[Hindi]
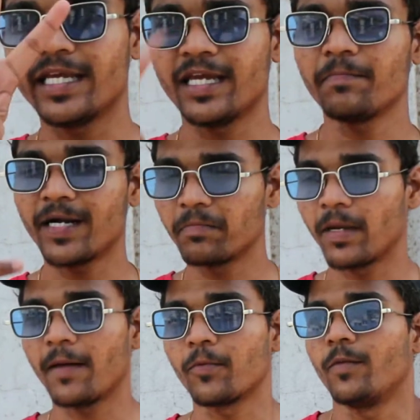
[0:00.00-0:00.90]
सेकेंड पार्ट
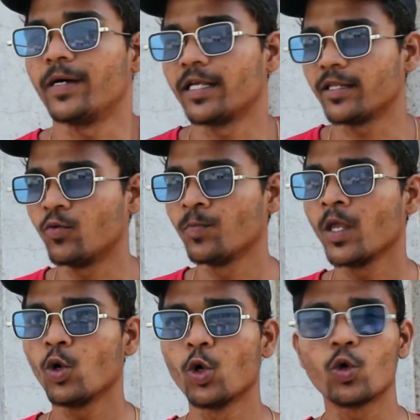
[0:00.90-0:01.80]
में आपको बताता
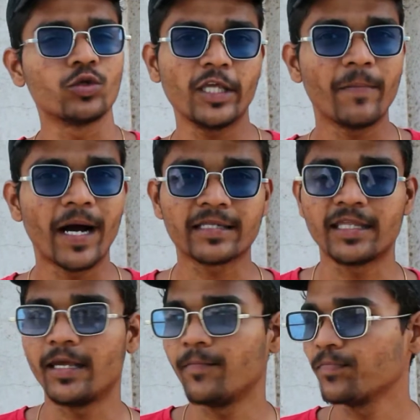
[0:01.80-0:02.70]
हूँ वो कुत्ते
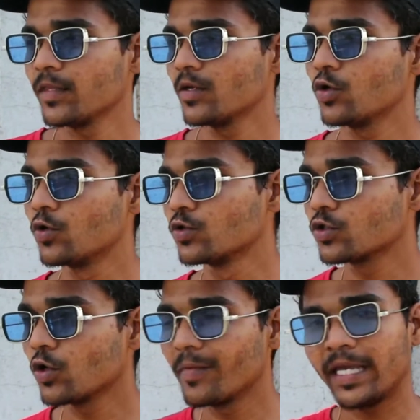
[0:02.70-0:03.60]
भागते हैं
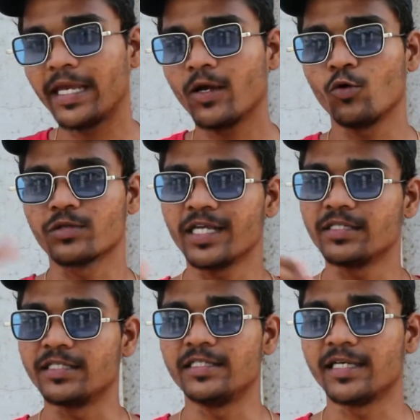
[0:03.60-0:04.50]
कुत्तों में एक कुत्ता
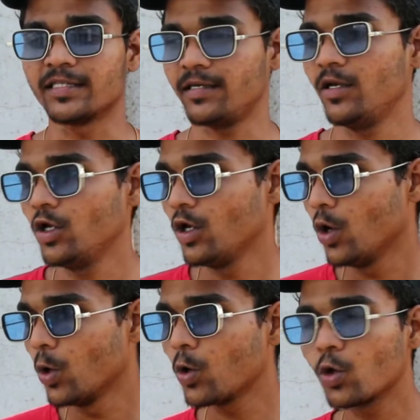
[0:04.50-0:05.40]
जीत जाता है
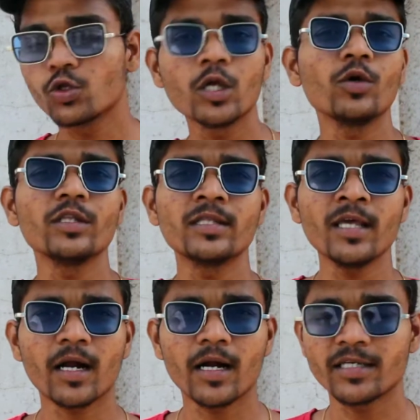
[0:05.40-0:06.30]
वो कुत्ते को
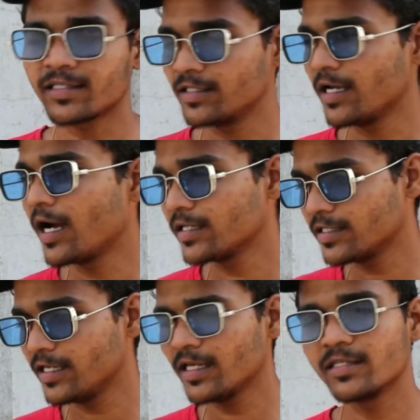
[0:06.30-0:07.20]
इतनी अकड़ जाती आ
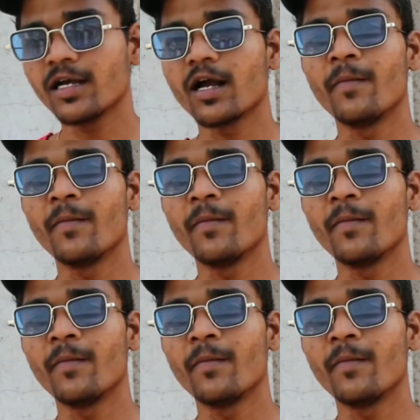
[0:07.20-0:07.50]
जाती है ना इतना